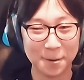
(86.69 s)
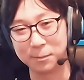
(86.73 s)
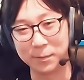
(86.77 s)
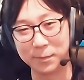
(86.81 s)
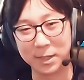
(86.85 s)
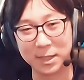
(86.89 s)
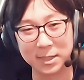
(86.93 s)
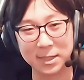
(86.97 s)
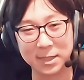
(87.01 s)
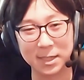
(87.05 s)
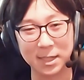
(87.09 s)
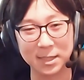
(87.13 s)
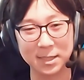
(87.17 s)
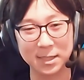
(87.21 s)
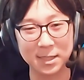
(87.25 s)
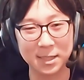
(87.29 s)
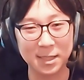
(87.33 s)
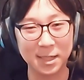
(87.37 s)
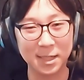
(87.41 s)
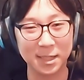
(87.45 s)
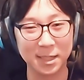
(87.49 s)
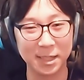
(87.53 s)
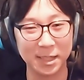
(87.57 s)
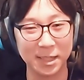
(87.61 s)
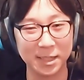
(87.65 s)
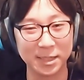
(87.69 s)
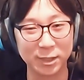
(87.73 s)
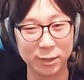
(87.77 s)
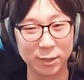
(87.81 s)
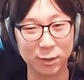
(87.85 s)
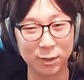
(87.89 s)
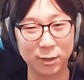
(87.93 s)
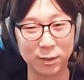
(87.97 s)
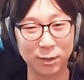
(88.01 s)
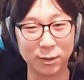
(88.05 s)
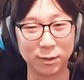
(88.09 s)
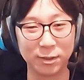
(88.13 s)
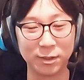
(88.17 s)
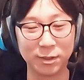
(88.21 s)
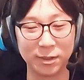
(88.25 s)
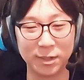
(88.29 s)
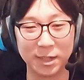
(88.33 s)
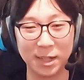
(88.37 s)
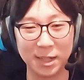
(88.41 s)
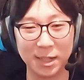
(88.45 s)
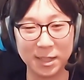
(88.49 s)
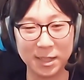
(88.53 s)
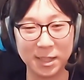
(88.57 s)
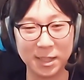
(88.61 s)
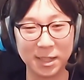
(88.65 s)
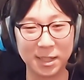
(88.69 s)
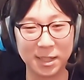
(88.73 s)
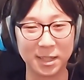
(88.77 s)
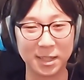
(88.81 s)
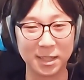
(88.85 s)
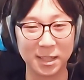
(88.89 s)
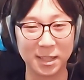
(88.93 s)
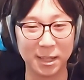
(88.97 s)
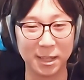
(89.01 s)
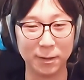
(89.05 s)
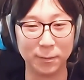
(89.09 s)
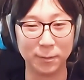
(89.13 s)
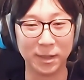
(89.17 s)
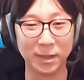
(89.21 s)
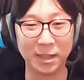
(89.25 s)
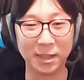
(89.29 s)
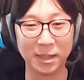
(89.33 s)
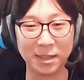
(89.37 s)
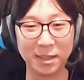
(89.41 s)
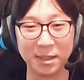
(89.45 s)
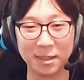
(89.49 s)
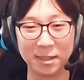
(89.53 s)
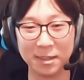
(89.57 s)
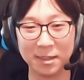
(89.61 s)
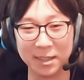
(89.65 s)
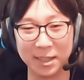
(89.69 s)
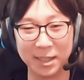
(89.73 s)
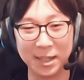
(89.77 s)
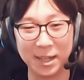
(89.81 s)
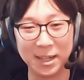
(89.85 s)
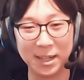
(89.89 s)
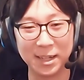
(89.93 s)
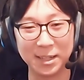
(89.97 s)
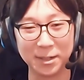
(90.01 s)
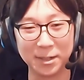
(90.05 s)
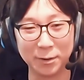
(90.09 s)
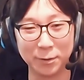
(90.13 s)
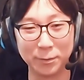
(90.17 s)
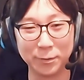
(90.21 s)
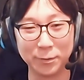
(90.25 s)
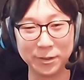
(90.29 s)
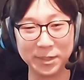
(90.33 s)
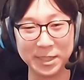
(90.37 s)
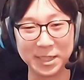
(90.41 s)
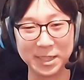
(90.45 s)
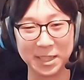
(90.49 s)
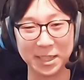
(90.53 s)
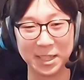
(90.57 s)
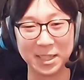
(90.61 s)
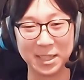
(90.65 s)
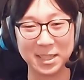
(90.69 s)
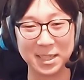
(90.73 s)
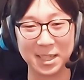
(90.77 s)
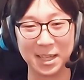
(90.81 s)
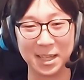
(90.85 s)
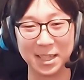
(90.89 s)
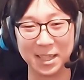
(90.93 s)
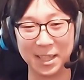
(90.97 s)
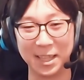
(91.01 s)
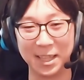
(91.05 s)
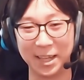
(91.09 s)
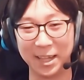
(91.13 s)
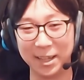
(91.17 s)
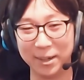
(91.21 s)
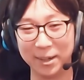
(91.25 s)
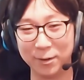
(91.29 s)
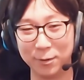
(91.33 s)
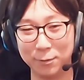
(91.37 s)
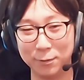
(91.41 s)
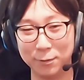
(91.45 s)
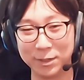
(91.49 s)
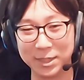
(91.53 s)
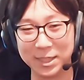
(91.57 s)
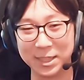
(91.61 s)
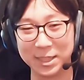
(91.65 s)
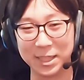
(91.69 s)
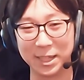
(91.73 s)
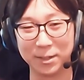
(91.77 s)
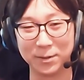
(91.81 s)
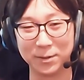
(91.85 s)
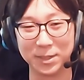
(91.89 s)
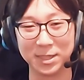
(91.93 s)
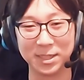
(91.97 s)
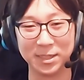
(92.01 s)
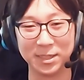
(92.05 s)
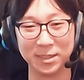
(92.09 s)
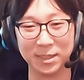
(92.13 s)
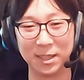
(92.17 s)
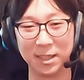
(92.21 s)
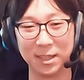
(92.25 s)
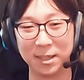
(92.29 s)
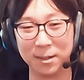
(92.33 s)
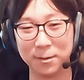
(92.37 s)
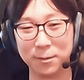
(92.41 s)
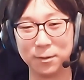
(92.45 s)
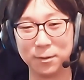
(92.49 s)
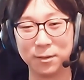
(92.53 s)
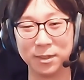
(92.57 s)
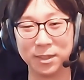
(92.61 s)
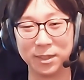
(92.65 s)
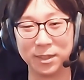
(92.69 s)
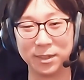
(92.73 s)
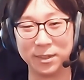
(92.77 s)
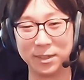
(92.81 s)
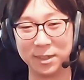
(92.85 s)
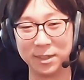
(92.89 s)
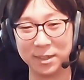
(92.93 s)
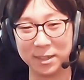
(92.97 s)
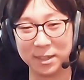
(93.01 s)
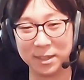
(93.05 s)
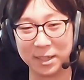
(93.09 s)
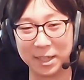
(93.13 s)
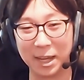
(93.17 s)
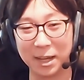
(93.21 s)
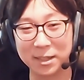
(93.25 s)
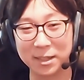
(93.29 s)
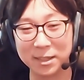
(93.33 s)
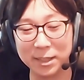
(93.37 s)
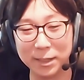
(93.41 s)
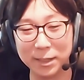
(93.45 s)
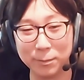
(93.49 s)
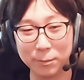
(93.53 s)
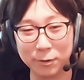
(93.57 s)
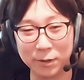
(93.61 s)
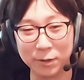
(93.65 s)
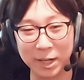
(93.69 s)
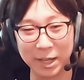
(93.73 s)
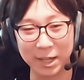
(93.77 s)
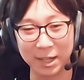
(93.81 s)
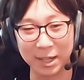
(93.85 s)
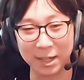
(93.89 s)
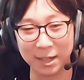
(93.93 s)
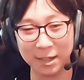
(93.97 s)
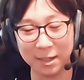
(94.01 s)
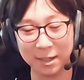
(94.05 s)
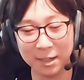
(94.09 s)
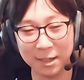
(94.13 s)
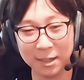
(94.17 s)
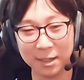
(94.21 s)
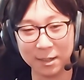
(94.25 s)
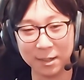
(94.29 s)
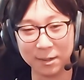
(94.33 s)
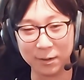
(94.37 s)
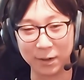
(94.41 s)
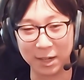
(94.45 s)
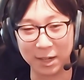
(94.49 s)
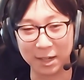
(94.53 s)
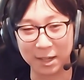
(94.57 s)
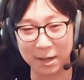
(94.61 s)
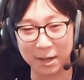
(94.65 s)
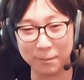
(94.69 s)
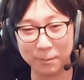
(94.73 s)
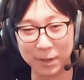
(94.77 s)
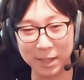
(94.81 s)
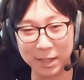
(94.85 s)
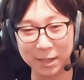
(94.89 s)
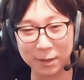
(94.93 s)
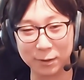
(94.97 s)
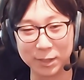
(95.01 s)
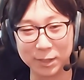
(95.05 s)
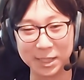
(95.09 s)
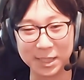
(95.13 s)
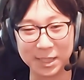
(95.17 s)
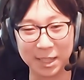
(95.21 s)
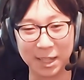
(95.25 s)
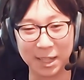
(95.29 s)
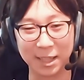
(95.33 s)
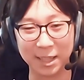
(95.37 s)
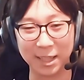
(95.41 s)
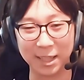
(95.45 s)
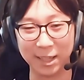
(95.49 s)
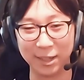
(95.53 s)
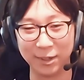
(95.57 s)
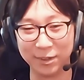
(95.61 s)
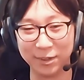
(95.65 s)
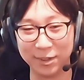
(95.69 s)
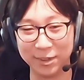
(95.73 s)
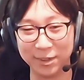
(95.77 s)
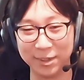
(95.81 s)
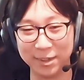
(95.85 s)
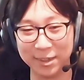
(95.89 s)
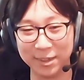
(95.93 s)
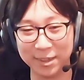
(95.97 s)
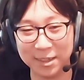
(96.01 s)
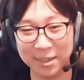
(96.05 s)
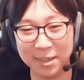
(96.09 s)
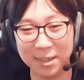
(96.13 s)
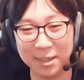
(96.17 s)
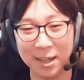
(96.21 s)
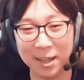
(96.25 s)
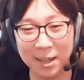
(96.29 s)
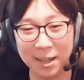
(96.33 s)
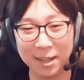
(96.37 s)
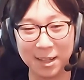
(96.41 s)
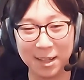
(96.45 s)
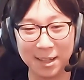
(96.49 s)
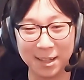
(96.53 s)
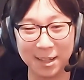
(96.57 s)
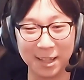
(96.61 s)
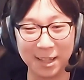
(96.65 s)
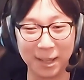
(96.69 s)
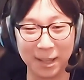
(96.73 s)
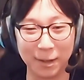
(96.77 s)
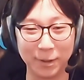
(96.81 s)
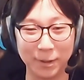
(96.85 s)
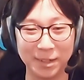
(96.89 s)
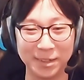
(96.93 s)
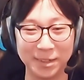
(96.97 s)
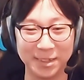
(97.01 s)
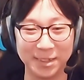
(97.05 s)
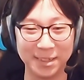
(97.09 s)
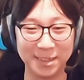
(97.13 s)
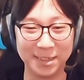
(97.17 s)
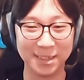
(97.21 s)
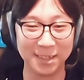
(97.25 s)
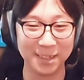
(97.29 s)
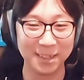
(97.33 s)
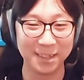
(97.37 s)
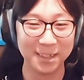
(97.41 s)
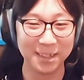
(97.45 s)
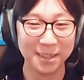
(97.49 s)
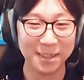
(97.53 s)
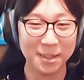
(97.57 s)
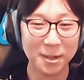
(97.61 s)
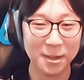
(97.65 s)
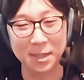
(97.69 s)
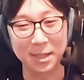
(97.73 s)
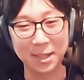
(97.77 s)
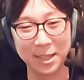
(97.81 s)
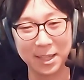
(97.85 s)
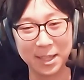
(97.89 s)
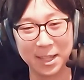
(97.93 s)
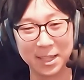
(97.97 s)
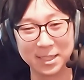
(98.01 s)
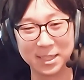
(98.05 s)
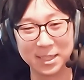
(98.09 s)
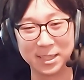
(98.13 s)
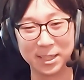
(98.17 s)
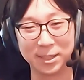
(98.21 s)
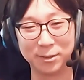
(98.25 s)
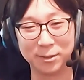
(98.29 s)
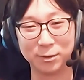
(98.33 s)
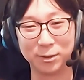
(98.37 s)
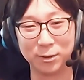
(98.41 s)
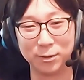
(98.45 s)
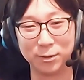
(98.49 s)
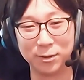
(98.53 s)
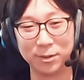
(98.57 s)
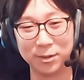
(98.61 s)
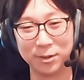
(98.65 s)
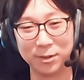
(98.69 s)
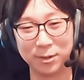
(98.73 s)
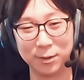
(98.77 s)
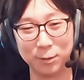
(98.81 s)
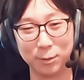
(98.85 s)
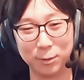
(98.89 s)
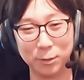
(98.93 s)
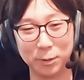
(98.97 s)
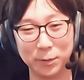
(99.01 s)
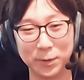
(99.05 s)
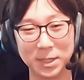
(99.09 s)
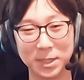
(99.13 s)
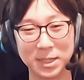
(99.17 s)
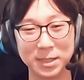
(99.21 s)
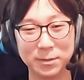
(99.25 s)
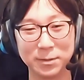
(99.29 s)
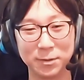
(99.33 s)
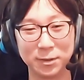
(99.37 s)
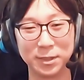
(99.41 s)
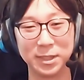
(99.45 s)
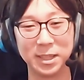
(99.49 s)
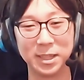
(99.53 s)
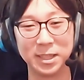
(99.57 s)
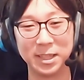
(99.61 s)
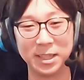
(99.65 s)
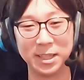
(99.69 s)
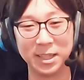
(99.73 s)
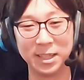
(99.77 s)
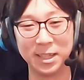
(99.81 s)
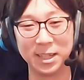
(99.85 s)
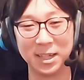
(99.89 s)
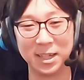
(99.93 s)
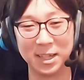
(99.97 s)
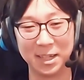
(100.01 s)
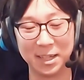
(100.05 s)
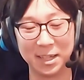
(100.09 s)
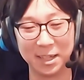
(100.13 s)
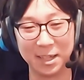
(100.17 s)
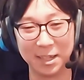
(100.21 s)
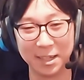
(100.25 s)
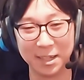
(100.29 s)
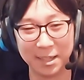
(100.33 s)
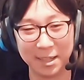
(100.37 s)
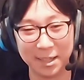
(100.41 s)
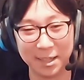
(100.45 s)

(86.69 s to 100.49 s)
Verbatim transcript: まあさすがにちょっとアリア対面荷が重いんじゃないですかって思っちゃいますよね本当逆にもはやは頑張ってほしいなっていうレベルになっちゃうと思います、僕的に。はい